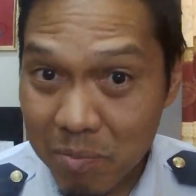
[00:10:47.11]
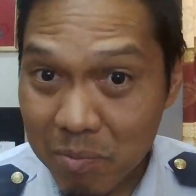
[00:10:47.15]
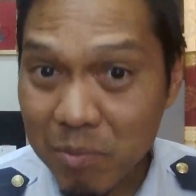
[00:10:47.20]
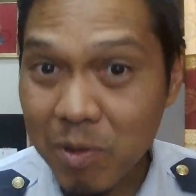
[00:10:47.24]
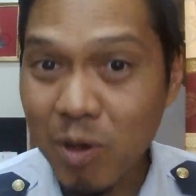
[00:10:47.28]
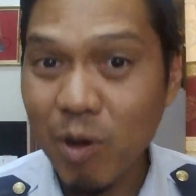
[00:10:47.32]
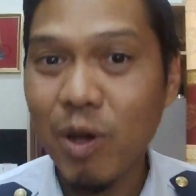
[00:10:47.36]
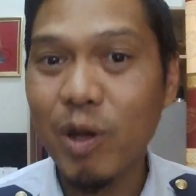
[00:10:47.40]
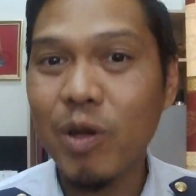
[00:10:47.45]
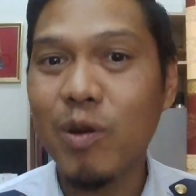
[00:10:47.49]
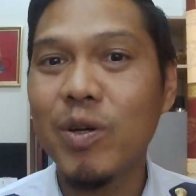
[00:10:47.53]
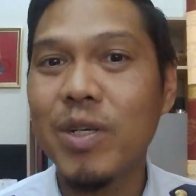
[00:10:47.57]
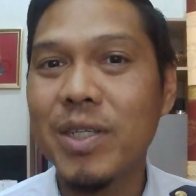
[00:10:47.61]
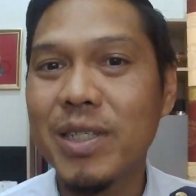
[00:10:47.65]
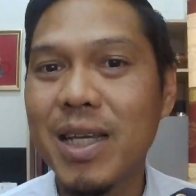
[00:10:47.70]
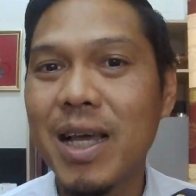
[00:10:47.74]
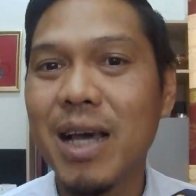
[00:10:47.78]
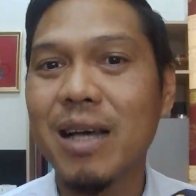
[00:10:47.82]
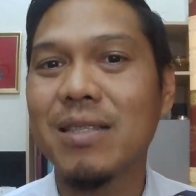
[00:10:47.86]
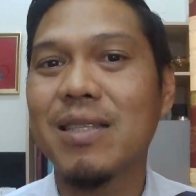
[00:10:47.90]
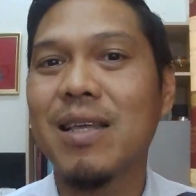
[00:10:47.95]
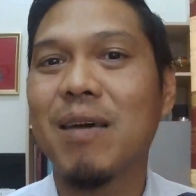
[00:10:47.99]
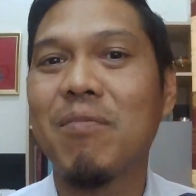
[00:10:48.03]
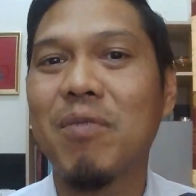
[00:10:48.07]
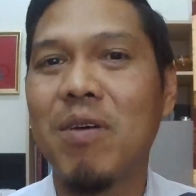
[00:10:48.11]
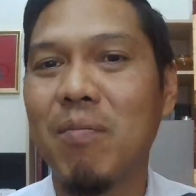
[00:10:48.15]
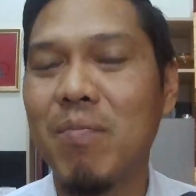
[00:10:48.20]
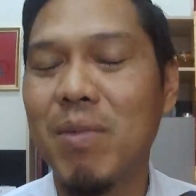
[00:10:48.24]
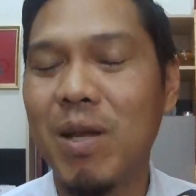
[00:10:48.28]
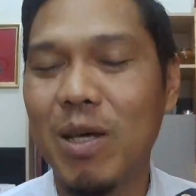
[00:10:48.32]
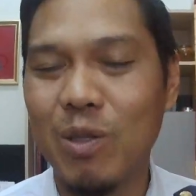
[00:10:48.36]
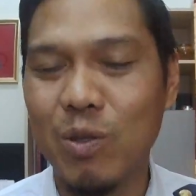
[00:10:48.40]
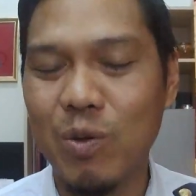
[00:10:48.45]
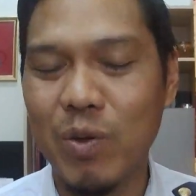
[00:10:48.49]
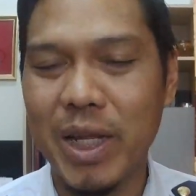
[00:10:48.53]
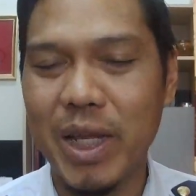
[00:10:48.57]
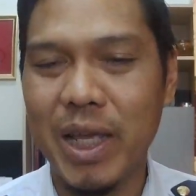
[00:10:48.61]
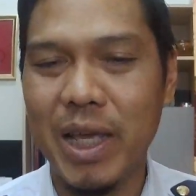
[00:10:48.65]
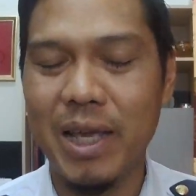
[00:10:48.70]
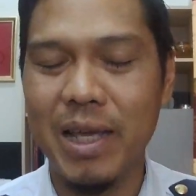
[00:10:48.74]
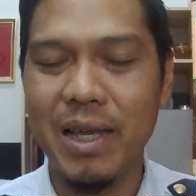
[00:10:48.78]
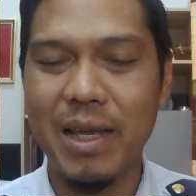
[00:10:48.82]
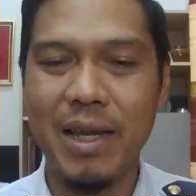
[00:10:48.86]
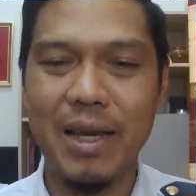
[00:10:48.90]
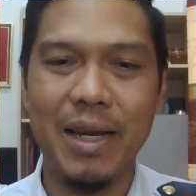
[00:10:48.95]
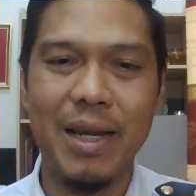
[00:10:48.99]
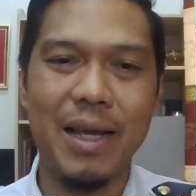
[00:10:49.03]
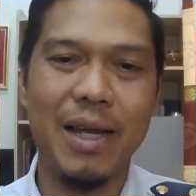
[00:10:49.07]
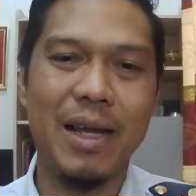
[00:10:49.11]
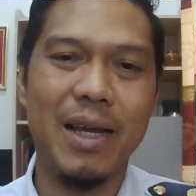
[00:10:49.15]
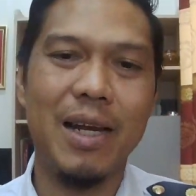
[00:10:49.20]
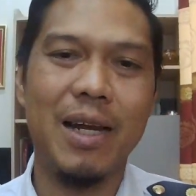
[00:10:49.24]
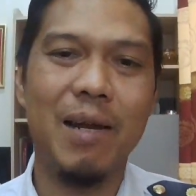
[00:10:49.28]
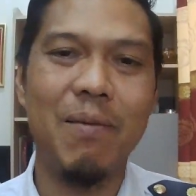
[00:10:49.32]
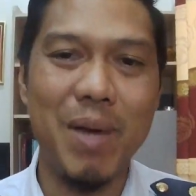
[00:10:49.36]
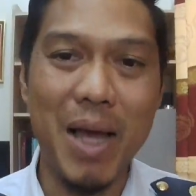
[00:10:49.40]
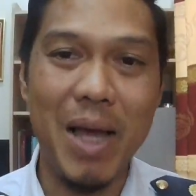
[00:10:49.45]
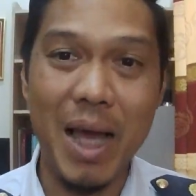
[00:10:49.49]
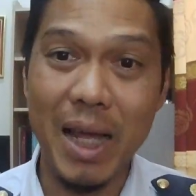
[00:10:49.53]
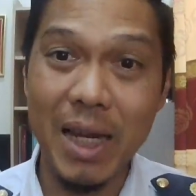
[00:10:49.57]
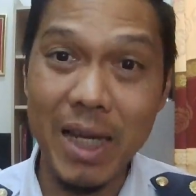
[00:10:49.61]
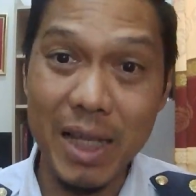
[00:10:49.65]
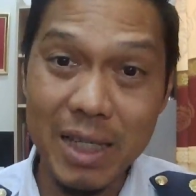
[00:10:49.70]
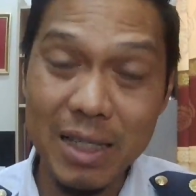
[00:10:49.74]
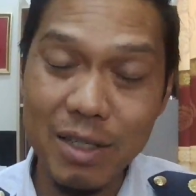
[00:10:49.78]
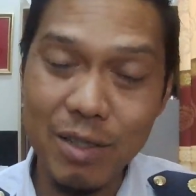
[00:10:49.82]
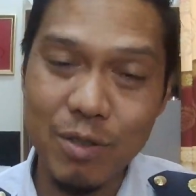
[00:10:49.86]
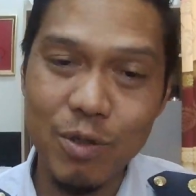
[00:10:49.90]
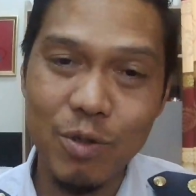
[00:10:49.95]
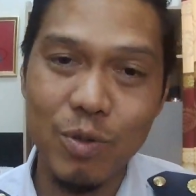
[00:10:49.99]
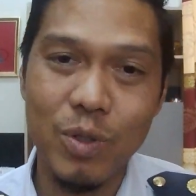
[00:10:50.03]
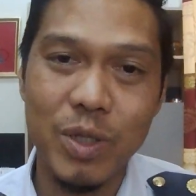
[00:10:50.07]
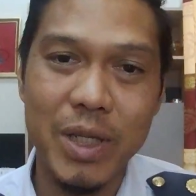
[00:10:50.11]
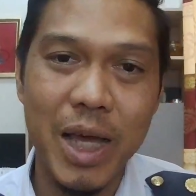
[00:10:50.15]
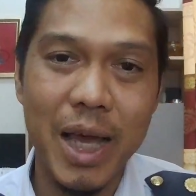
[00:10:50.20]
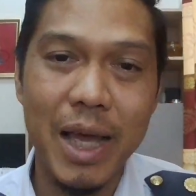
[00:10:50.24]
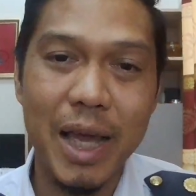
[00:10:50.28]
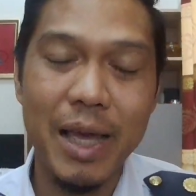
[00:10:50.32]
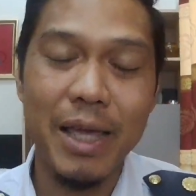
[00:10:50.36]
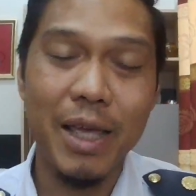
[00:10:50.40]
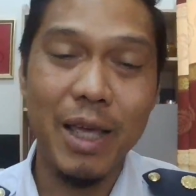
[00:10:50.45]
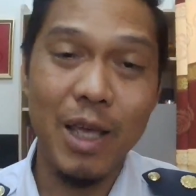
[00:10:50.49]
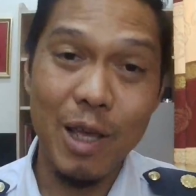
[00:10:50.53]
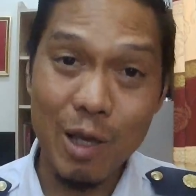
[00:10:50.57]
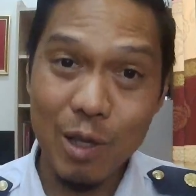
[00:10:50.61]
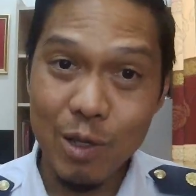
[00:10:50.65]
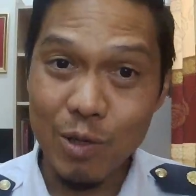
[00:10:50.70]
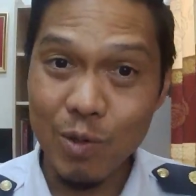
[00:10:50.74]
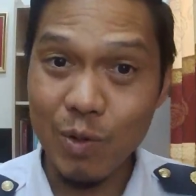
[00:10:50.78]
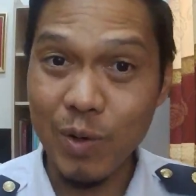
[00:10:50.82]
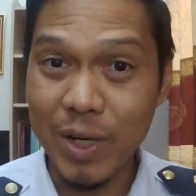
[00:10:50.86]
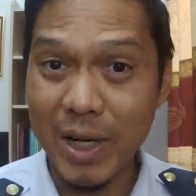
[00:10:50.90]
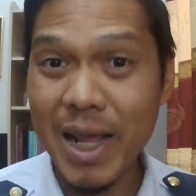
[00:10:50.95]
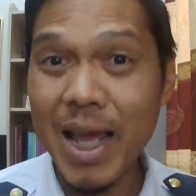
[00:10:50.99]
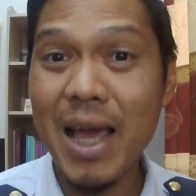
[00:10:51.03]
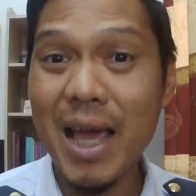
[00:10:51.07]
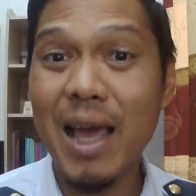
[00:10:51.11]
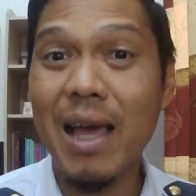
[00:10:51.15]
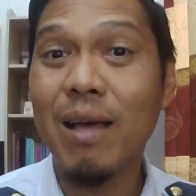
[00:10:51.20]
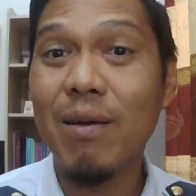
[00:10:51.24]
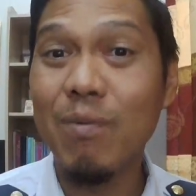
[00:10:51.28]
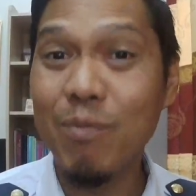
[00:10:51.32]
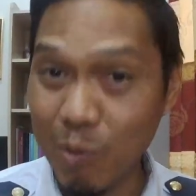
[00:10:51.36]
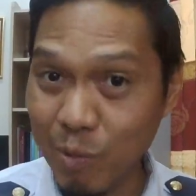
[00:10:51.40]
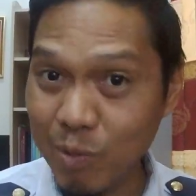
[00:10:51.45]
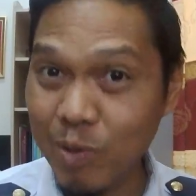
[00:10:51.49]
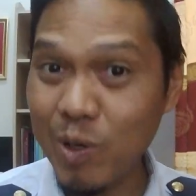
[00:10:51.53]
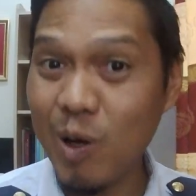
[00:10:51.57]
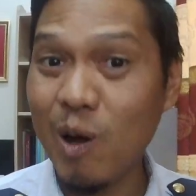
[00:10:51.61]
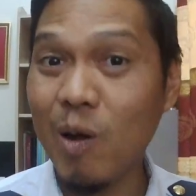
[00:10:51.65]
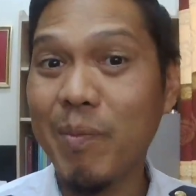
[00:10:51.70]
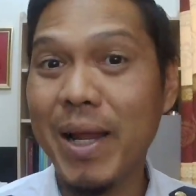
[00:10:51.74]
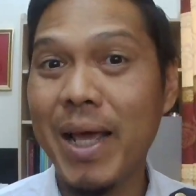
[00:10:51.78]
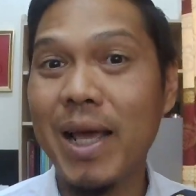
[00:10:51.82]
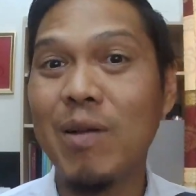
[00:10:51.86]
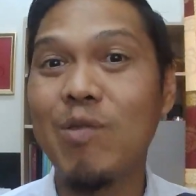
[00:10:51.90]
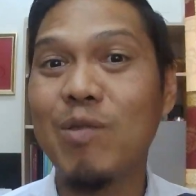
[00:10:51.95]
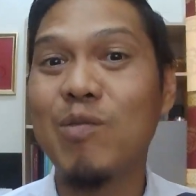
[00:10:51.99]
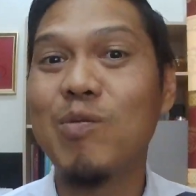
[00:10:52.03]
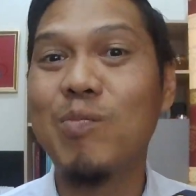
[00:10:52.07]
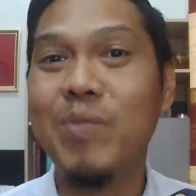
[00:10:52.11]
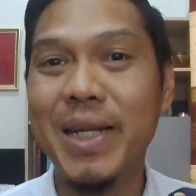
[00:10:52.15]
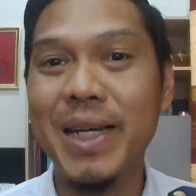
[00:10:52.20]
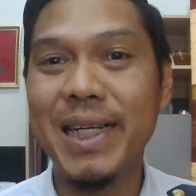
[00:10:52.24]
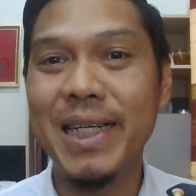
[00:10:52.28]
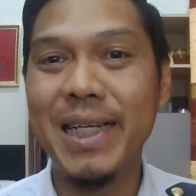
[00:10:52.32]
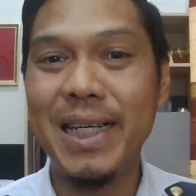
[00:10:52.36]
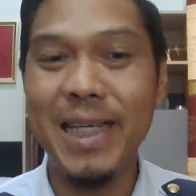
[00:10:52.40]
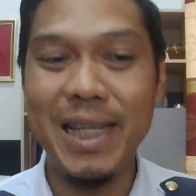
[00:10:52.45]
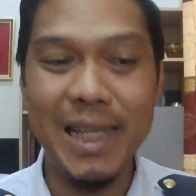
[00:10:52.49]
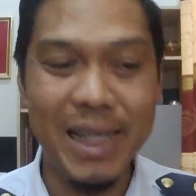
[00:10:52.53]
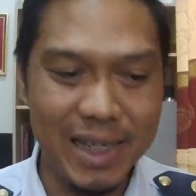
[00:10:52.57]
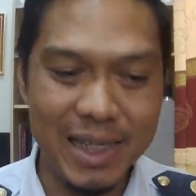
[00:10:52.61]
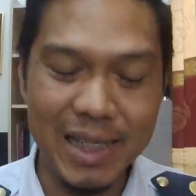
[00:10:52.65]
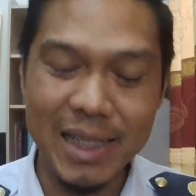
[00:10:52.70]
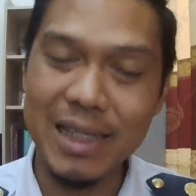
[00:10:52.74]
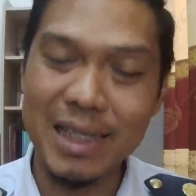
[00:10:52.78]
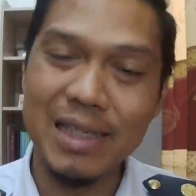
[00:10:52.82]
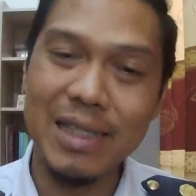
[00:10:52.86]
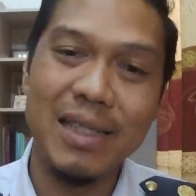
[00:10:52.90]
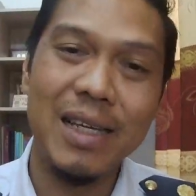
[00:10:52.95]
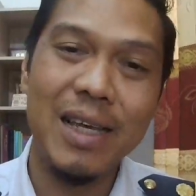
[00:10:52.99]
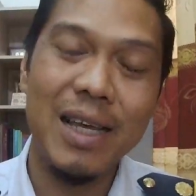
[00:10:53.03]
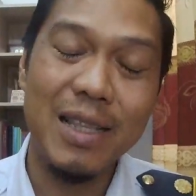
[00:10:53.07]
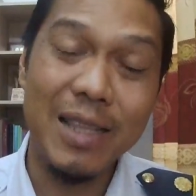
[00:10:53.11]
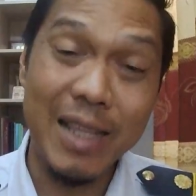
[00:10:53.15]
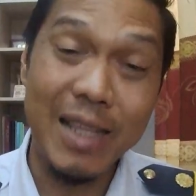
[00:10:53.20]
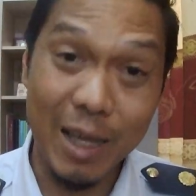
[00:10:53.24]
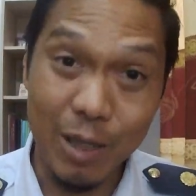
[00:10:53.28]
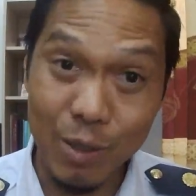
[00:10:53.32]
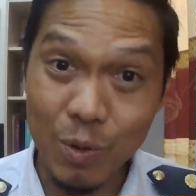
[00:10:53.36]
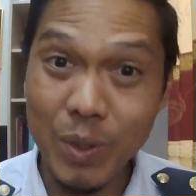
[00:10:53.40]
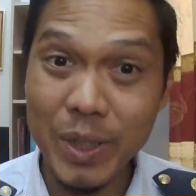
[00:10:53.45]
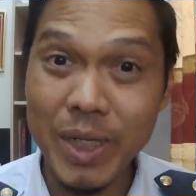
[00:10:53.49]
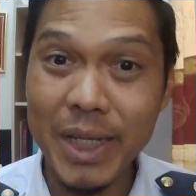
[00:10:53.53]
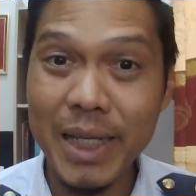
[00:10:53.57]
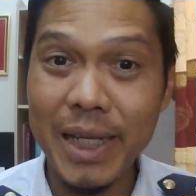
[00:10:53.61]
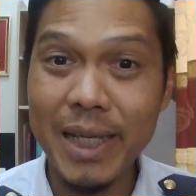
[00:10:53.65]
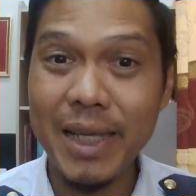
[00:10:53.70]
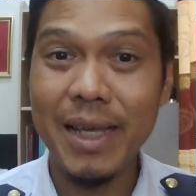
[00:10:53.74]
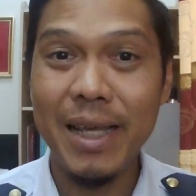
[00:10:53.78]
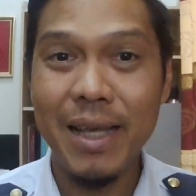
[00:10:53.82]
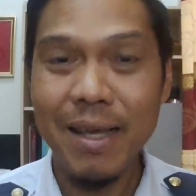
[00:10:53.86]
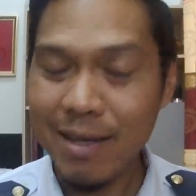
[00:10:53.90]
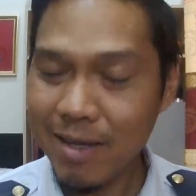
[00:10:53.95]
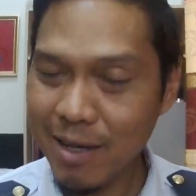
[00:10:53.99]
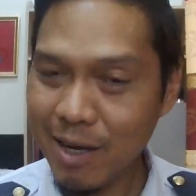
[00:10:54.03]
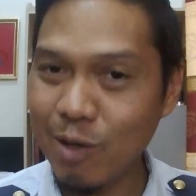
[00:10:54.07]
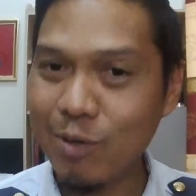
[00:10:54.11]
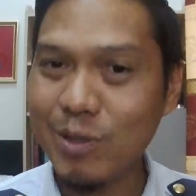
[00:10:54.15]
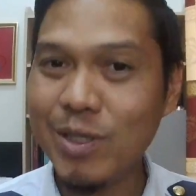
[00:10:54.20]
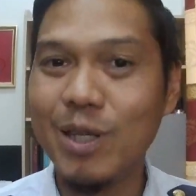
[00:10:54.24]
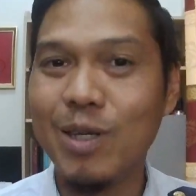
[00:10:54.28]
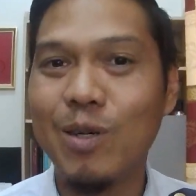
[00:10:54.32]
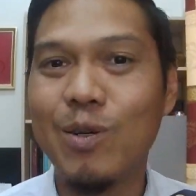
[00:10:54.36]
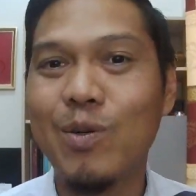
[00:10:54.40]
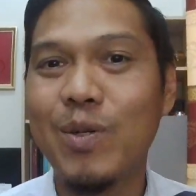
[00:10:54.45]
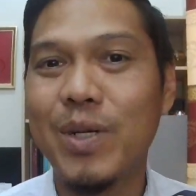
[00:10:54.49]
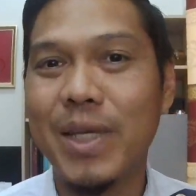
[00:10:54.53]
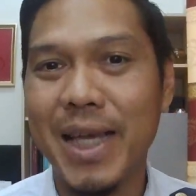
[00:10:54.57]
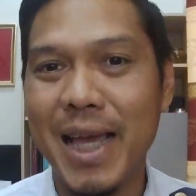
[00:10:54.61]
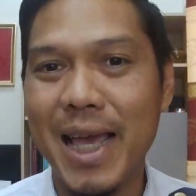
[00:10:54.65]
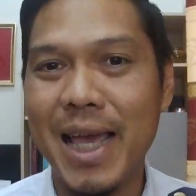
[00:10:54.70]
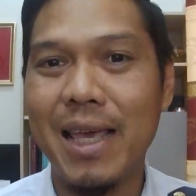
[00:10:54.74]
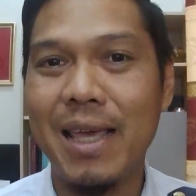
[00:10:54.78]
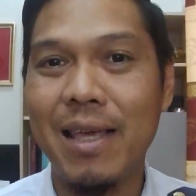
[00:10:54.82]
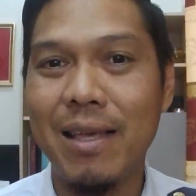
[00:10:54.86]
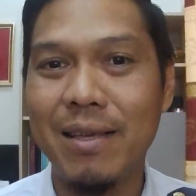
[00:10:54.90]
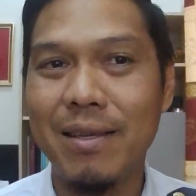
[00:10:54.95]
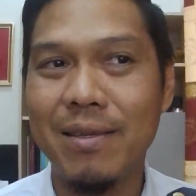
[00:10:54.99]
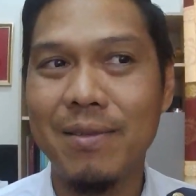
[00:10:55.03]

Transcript: ค่อยๆสร้างตามกำลังตัวนี้นะครับอ่ะนี่คือสุดท้าย ส่วนหน้าผมชอบนะกลุ่มเลขนี้หนึ่งแต่งตัวดีเข้าถึงคนง่าย